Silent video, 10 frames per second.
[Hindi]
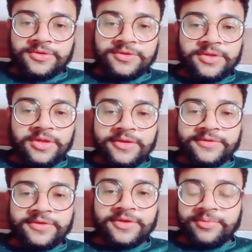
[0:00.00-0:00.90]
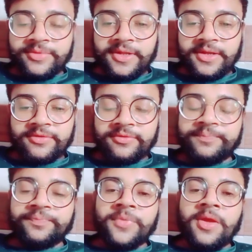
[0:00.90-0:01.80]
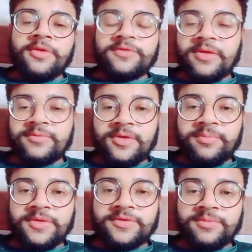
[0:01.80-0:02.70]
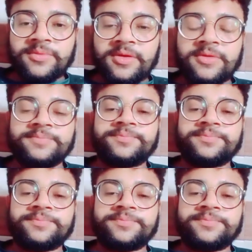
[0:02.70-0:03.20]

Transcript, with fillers: जिस तरीके से टीम इंडिया ने सेफ चैम्पियनशिप की